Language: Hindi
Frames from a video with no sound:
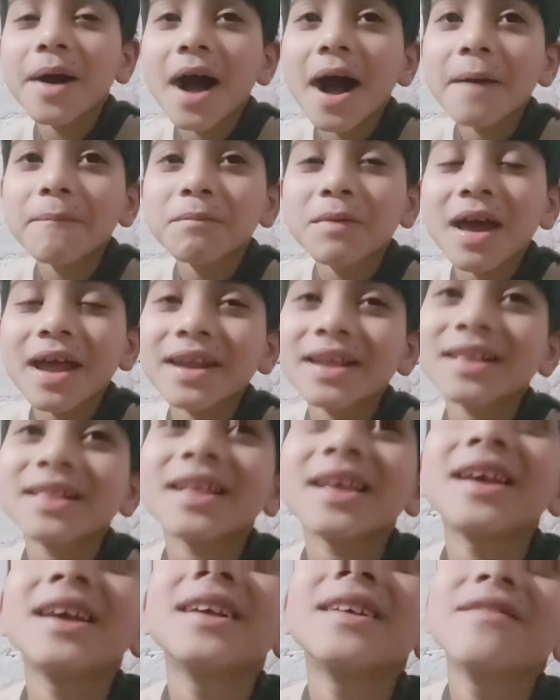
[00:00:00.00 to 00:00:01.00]
आप कह रही
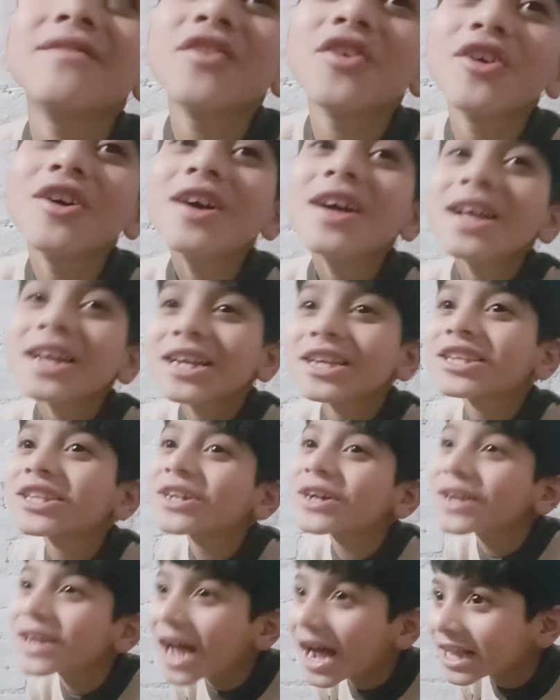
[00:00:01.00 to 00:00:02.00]
थी वो
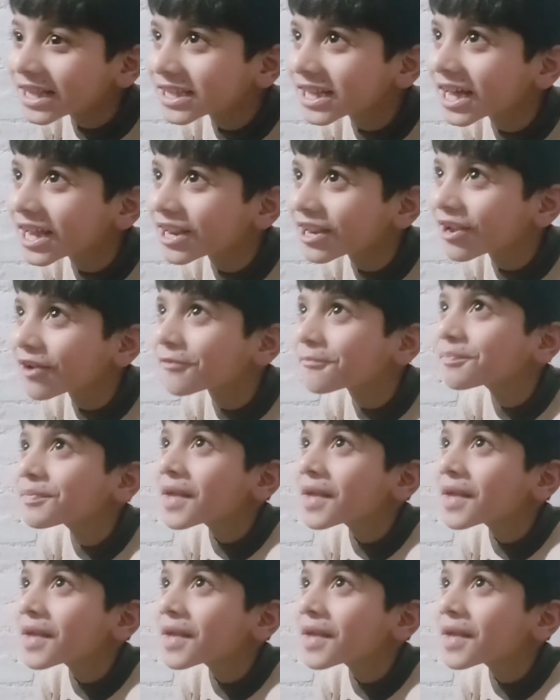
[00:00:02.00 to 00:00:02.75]
किसको याद कर रहे हो